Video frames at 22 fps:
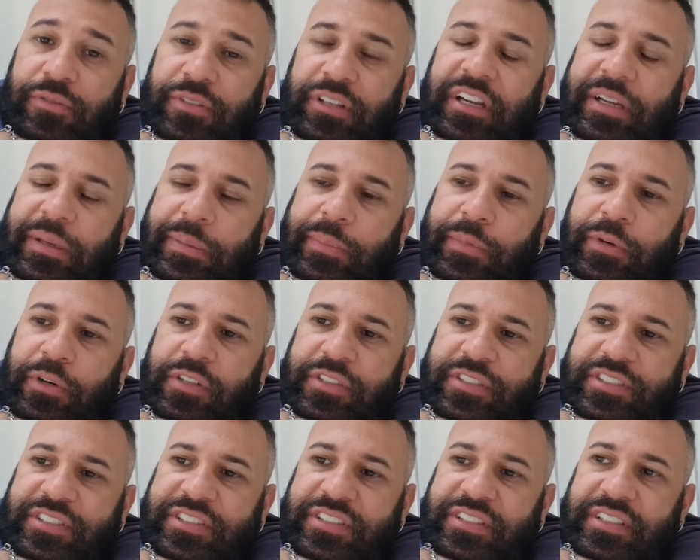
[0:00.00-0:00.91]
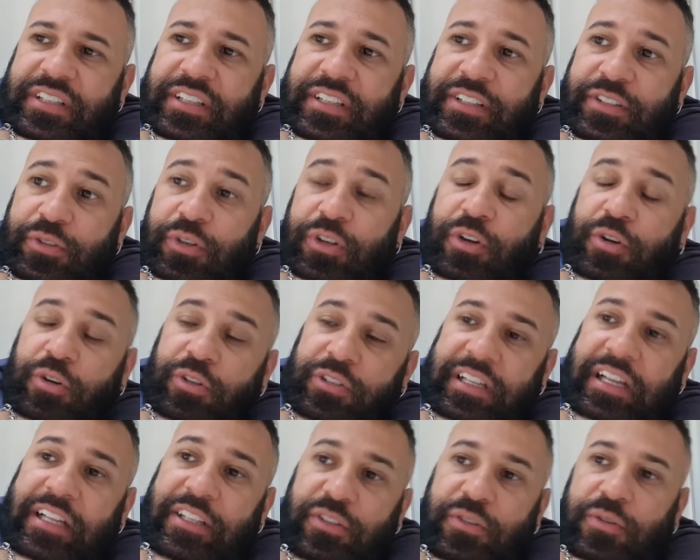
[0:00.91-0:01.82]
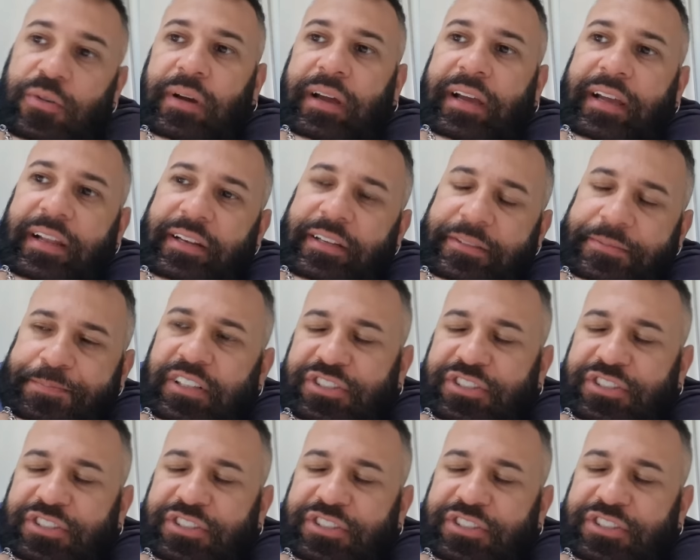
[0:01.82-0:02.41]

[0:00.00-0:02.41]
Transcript: Drag Box entrou em contato com ela.